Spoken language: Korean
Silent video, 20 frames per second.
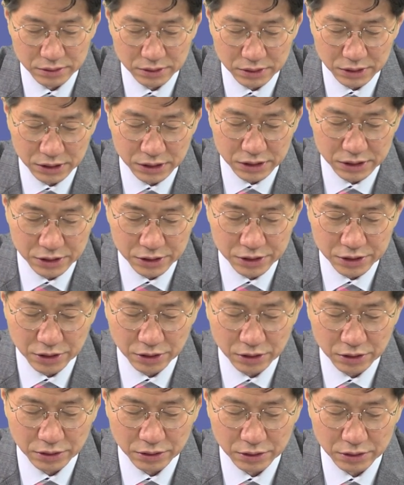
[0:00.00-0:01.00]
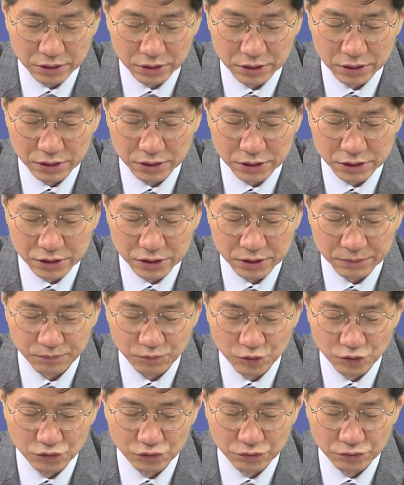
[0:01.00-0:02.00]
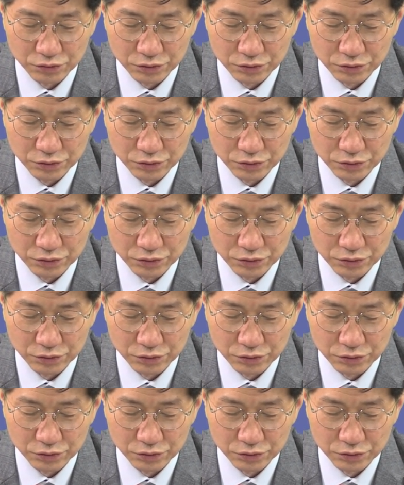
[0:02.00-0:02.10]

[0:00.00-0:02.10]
이천이십육